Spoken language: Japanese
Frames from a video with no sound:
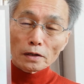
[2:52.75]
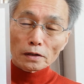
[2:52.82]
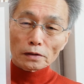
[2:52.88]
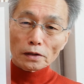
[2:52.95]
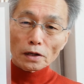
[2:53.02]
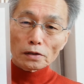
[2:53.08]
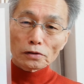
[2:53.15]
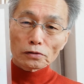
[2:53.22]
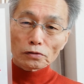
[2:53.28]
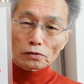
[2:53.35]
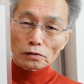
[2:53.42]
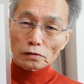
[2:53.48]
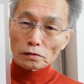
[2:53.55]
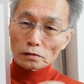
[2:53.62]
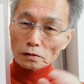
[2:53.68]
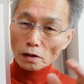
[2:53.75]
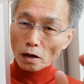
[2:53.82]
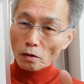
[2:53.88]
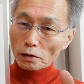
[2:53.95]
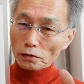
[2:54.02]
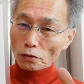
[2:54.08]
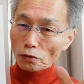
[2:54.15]
芸術家
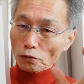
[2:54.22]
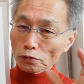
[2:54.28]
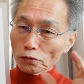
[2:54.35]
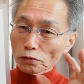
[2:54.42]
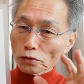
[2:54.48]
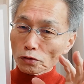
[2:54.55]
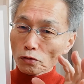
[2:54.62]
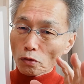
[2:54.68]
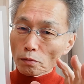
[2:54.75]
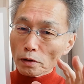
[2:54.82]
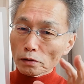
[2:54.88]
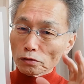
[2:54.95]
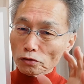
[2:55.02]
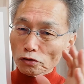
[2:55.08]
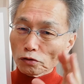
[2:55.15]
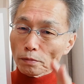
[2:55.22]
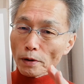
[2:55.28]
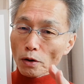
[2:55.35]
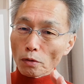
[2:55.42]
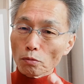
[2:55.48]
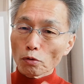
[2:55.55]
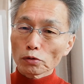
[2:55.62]
はそれを封じ込める術
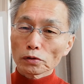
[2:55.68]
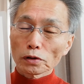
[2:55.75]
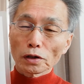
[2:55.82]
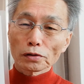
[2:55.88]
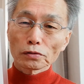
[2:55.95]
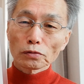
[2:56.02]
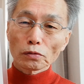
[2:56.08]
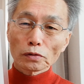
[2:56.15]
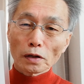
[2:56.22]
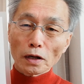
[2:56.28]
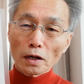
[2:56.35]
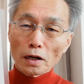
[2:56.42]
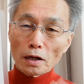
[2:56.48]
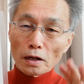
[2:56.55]
を持っているので